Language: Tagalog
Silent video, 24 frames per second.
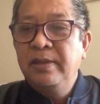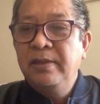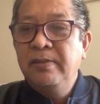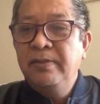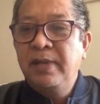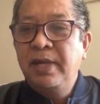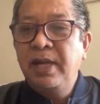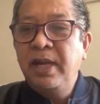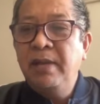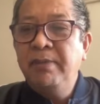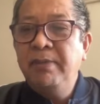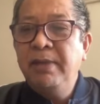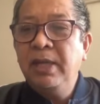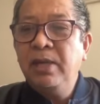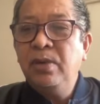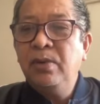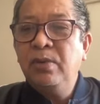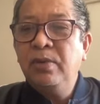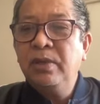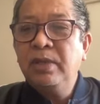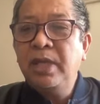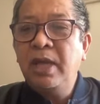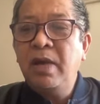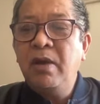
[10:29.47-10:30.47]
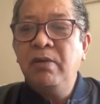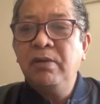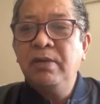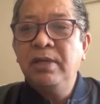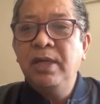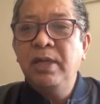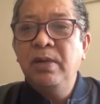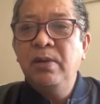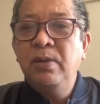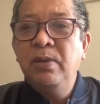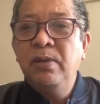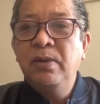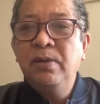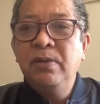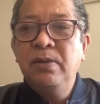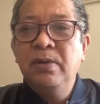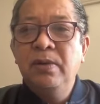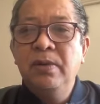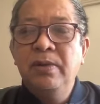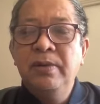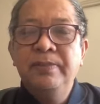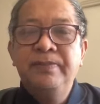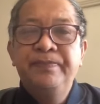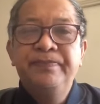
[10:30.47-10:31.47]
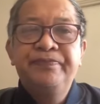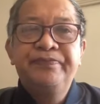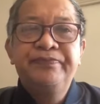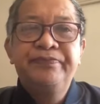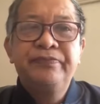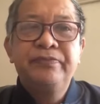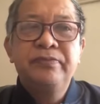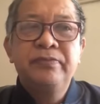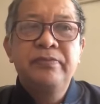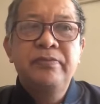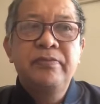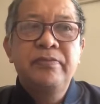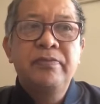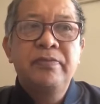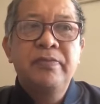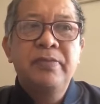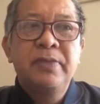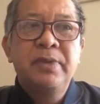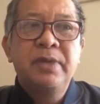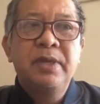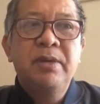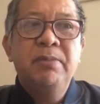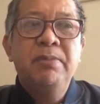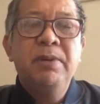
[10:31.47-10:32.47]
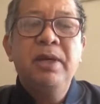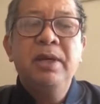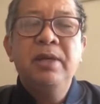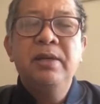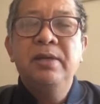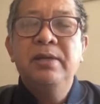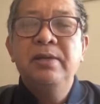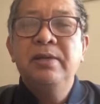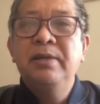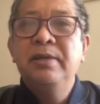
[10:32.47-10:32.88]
marami akong taong naloko, aba,